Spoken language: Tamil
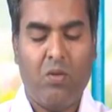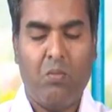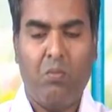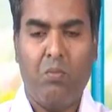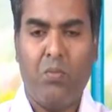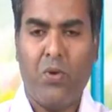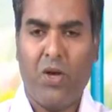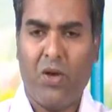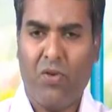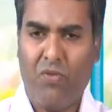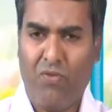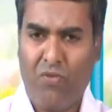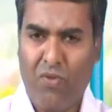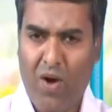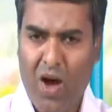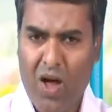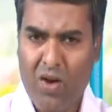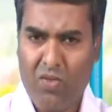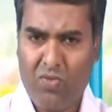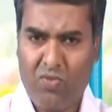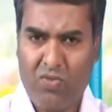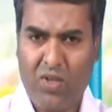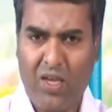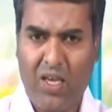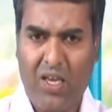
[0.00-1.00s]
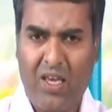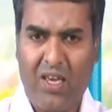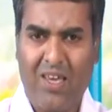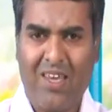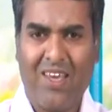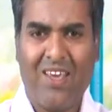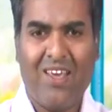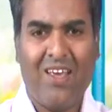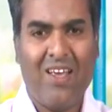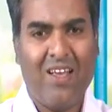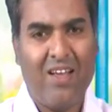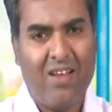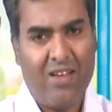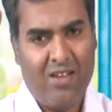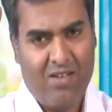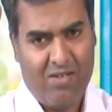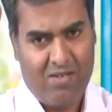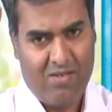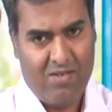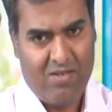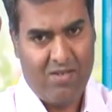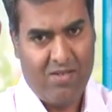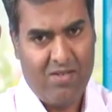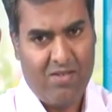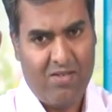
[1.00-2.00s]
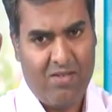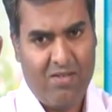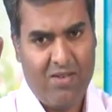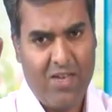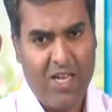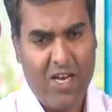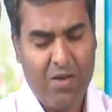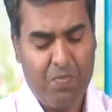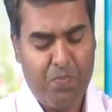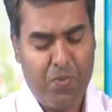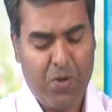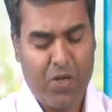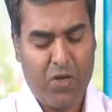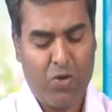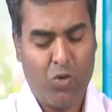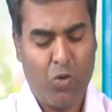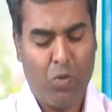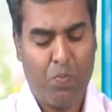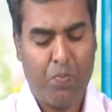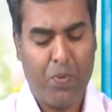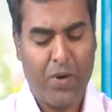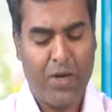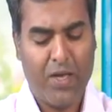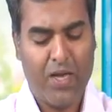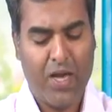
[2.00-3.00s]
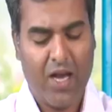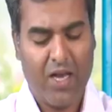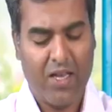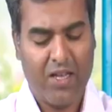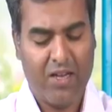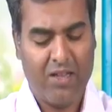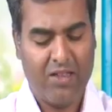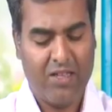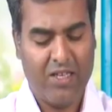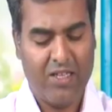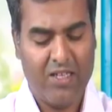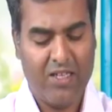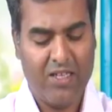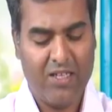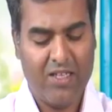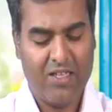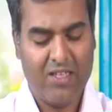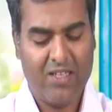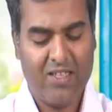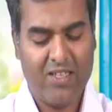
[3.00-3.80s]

உம்முடைய வார்த்தை நெருப்புக்கு ஒப்பனையாக இருந்தது